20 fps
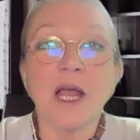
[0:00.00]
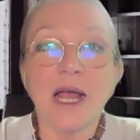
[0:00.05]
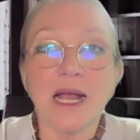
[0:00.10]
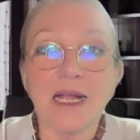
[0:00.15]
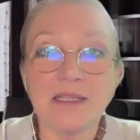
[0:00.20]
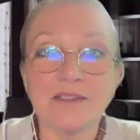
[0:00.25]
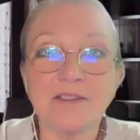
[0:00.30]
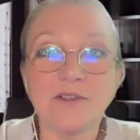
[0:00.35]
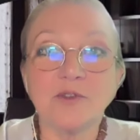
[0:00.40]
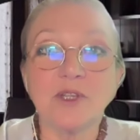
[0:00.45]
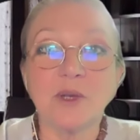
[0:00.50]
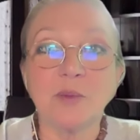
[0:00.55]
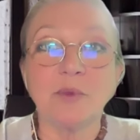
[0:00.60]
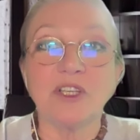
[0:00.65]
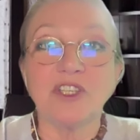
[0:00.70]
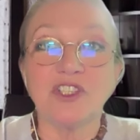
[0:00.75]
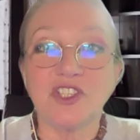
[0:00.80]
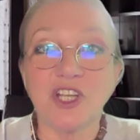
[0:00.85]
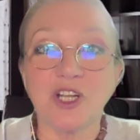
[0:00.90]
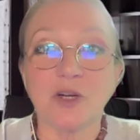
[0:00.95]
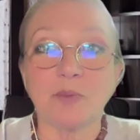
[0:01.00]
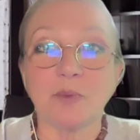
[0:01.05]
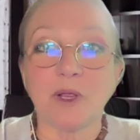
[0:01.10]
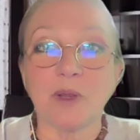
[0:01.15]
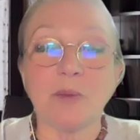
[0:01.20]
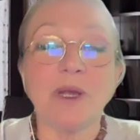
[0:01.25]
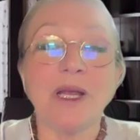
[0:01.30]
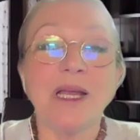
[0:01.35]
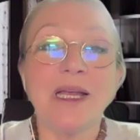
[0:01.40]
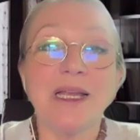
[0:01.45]
Отсюда мы
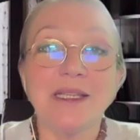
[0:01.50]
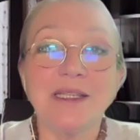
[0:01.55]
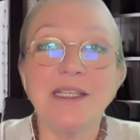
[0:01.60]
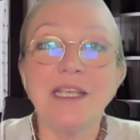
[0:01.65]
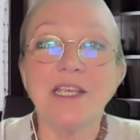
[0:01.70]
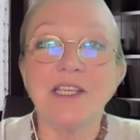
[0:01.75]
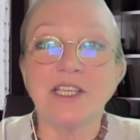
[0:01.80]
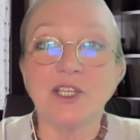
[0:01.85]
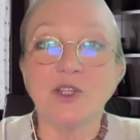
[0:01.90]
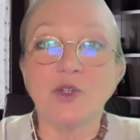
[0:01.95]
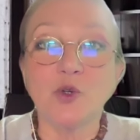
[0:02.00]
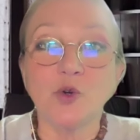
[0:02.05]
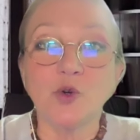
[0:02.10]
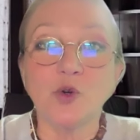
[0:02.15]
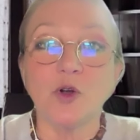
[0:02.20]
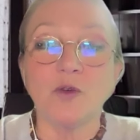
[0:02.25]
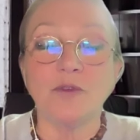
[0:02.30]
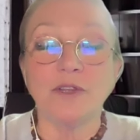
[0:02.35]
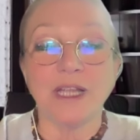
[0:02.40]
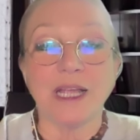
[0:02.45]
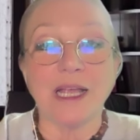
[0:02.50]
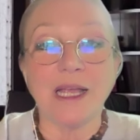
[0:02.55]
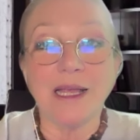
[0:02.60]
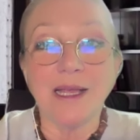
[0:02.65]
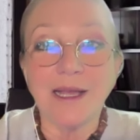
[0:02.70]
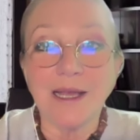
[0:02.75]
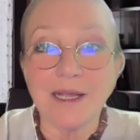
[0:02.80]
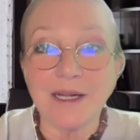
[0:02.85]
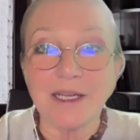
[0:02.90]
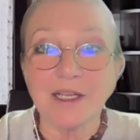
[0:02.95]
черпаем некие духовные
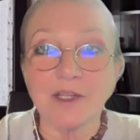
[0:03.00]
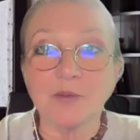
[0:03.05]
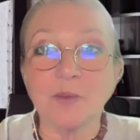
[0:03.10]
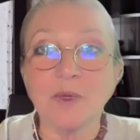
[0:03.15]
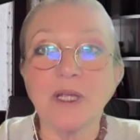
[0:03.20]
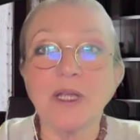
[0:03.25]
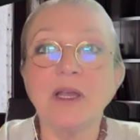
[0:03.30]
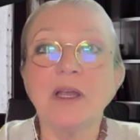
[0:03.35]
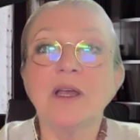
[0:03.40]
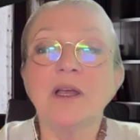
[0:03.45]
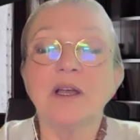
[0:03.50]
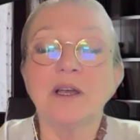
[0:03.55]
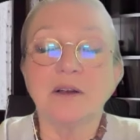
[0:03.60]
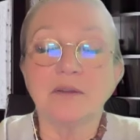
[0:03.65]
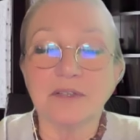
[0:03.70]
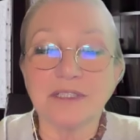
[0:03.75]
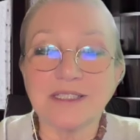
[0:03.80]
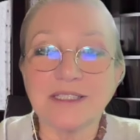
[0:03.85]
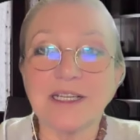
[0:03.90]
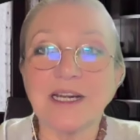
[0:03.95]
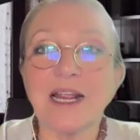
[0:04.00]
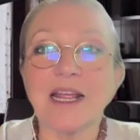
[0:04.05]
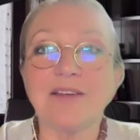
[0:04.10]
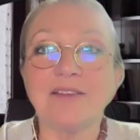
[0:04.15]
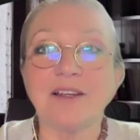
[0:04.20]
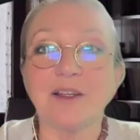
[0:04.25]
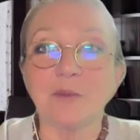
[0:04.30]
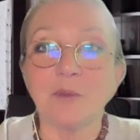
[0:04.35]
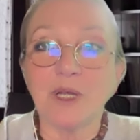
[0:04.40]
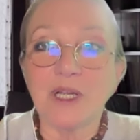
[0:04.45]
ритмы,
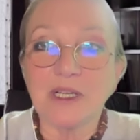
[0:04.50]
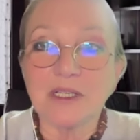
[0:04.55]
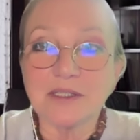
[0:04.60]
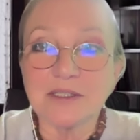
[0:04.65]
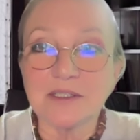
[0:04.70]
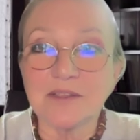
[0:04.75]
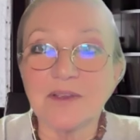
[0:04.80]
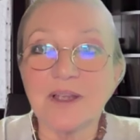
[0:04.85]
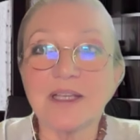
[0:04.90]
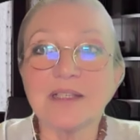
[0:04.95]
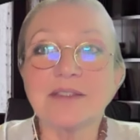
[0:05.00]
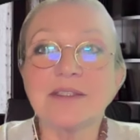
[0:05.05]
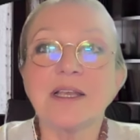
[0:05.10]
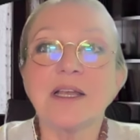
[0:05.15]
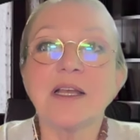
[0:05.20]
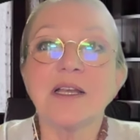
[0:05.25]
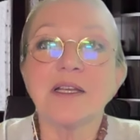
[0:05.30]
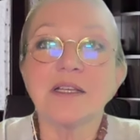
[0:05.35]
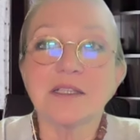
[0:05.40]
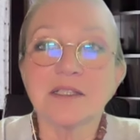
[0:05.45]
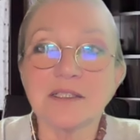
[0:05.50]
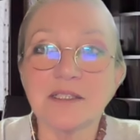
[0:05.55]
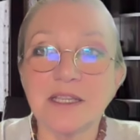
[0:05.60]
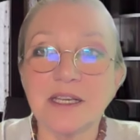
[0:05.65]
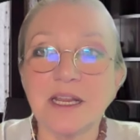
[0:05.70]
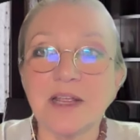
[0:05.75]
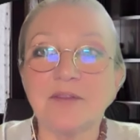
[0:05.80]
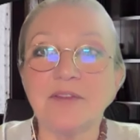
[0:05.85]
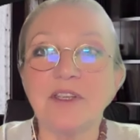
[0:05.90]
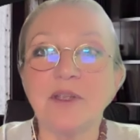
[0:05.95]
выстраиваем связь с
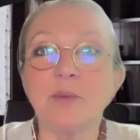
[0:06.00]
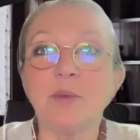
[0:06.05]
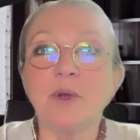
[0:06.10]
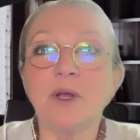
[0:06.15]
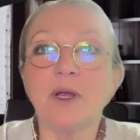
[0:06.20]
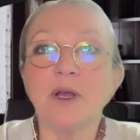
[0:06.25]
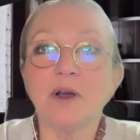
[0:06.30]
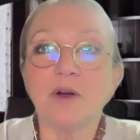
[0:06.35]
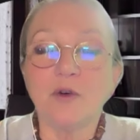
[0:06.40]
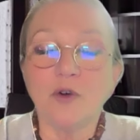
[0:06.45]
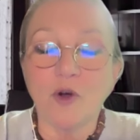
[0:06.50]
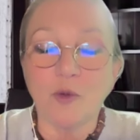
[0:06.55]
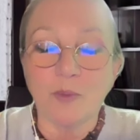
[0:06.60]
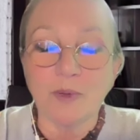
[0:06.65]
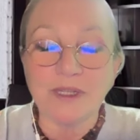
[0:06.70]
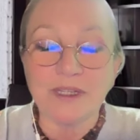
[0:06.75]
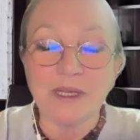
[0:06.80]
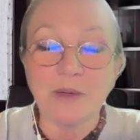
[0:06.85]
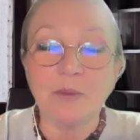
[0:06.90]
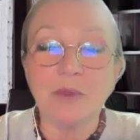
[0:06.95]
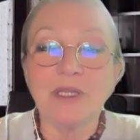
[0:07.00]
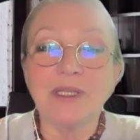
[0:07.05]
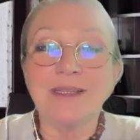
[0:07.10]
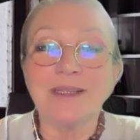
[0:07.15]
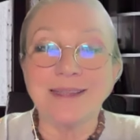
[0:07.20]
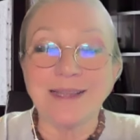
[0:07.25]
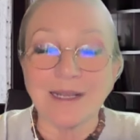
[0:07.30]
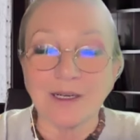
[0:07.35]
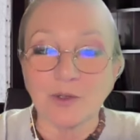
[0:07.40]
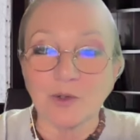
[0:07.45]
древним опытом
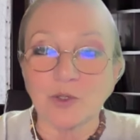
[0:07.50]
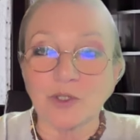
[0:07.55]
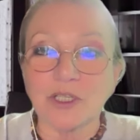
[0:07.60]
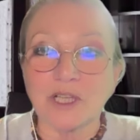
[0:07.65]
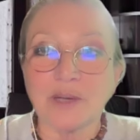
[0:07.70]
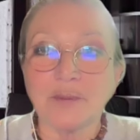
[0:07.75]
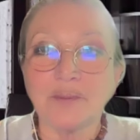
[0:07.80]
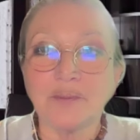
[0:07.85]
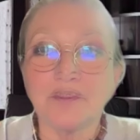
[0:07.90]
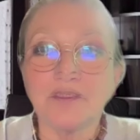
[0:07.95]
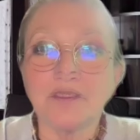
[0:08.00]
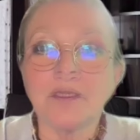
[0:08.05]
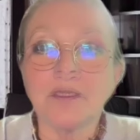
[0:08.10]
народа.